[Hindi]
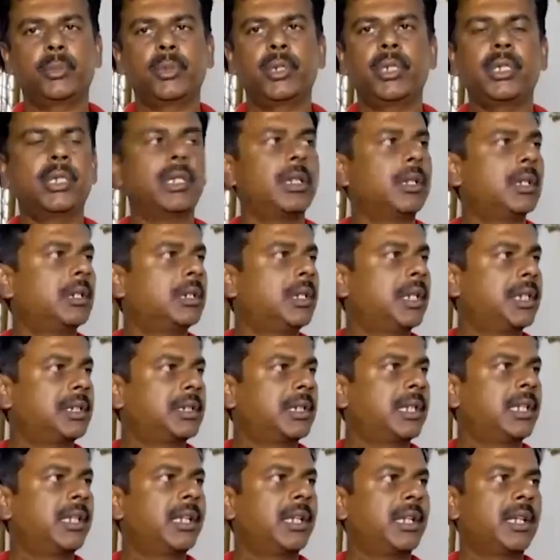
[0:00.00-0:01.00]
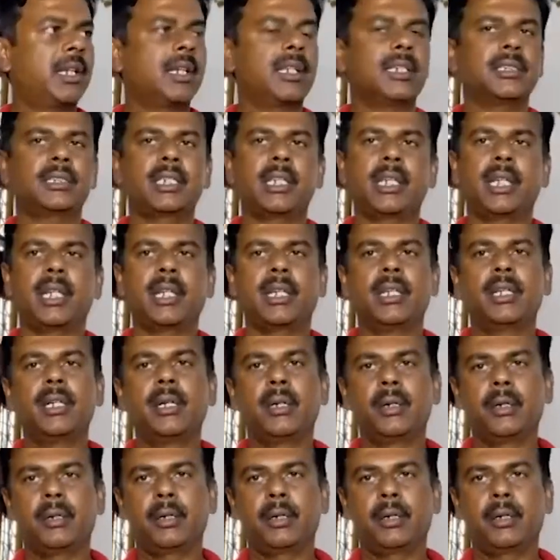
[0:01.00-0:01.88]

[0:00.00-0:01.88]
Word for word: पूरी देश के लिए रहना चाहिए